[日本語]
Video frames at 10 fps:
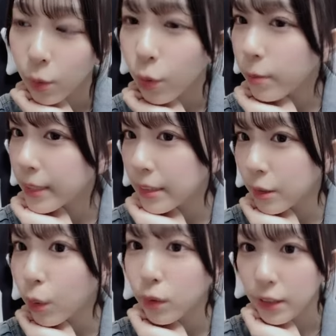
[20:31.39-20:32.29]
大
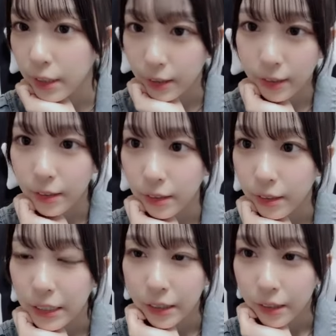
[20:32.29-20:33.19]
町温泉に
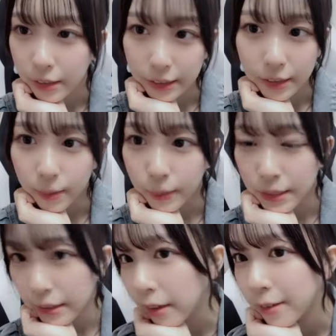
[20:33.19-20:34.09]
行ってま
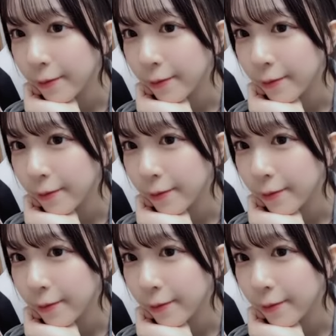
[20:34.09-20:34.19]
した